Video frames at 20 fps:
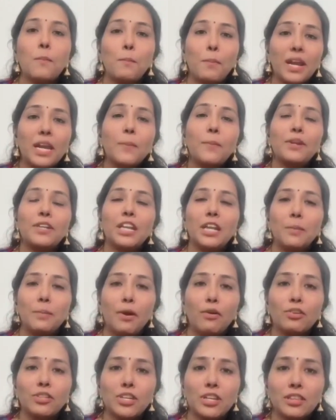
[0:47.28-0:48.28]
మన బిడ్డల
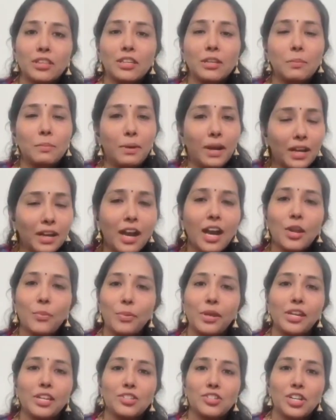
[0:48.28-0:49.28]
భవిష్యత్తుకి
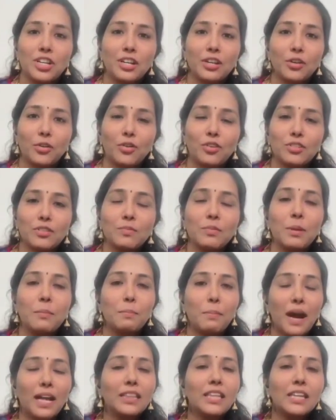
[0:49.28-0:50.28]
బంగారుమయం చేయడం కోసం
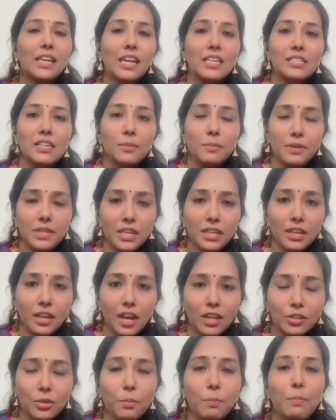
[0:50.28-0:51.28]
పాతి కేజీల బియ్యం
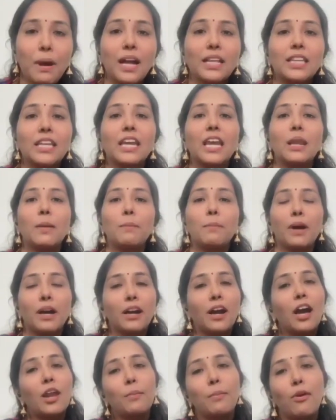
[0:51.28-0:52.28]
కాదు పాతికేల
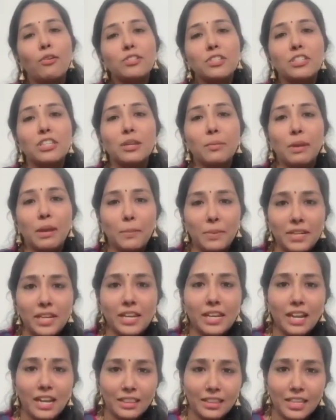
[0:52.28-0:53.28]
బంగారు భవిష్యత్తుని మన
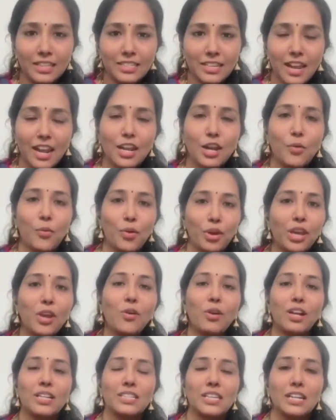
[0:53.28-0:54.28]
బిడ్డలకు అందించాలన్న ఒకే
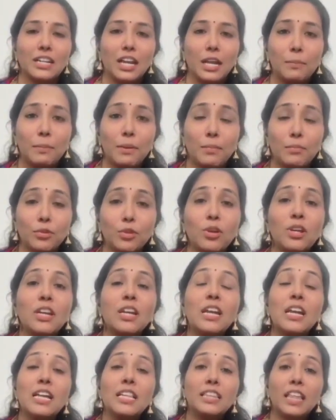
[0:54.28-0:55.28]
ఒక సంకల్పంతో
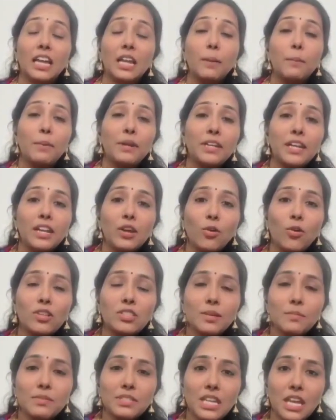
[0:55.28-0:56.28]
తన బిడ్డల
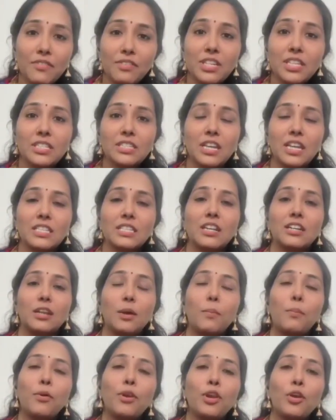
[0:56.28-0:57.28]
కోసం సేవింగ్స్ చేసిన
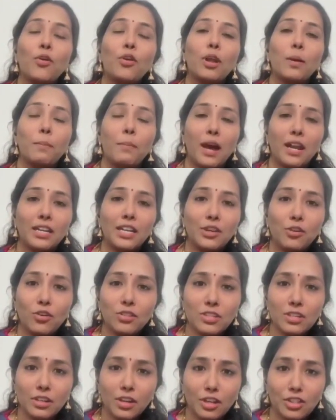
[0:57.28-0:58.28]
డబ్బుల్ని కూడా పార్టీ
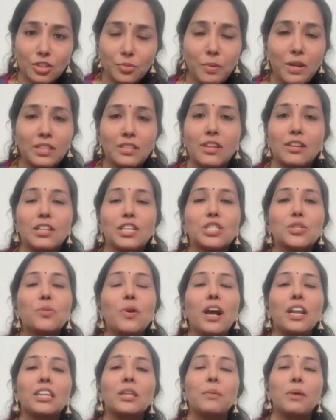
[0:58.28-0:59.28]
కోసం ఖర్చు పెడుతున్న
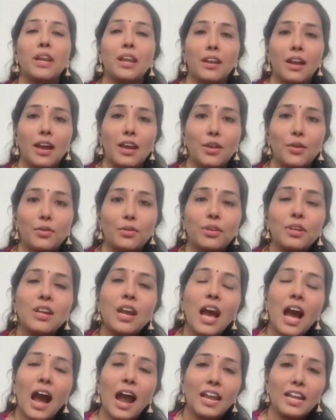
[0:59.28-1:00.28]
నిస్వార్థమైన నాయకులు
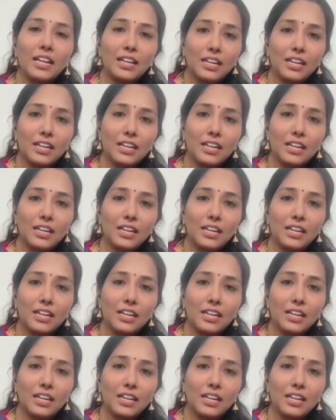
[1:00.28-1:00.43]
ఆయన